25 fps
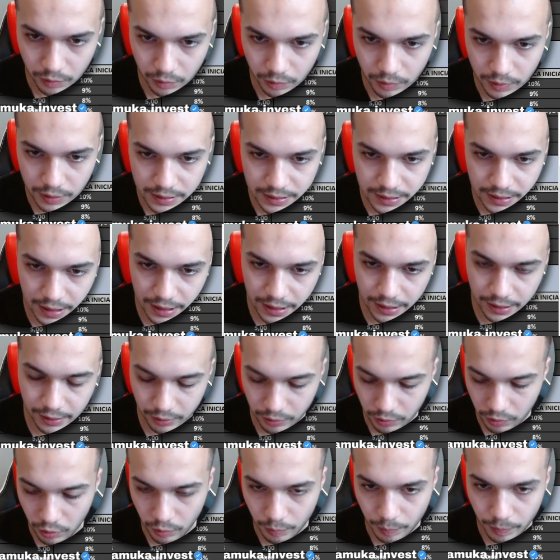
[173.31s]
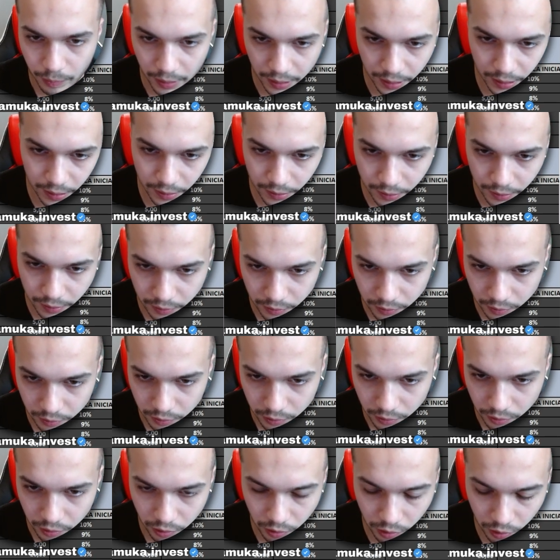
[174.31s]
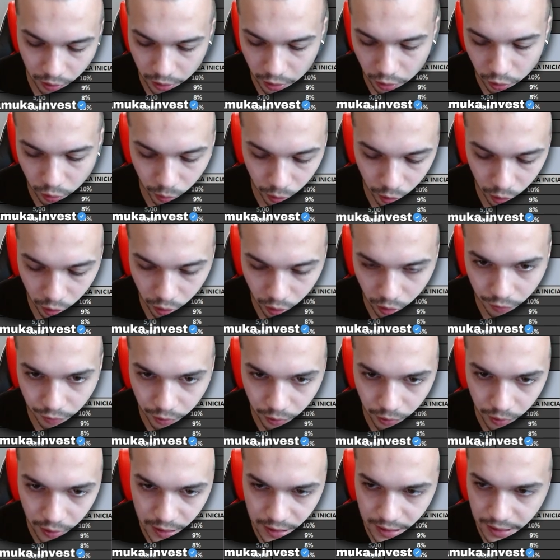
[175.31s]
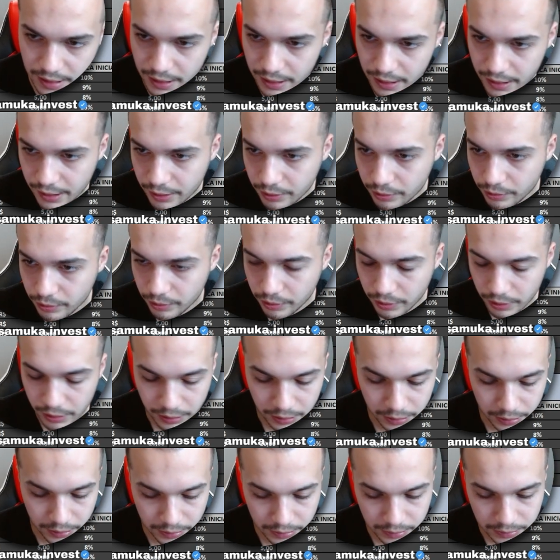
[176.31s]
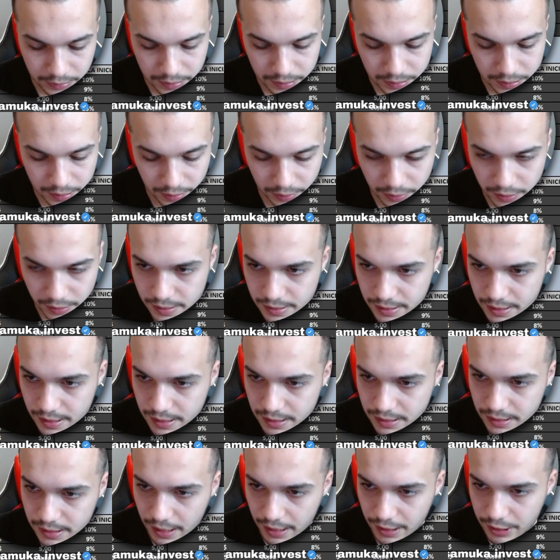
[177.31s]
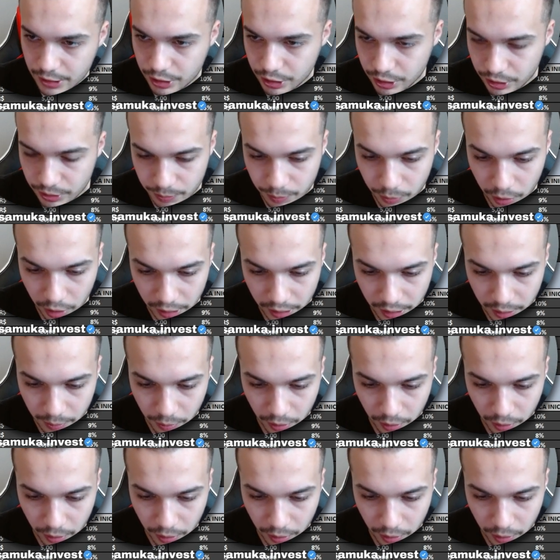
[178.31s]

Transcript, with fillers: 1 a 0. Opa! Coloquei o número 9. 1 a 0. 117. Bora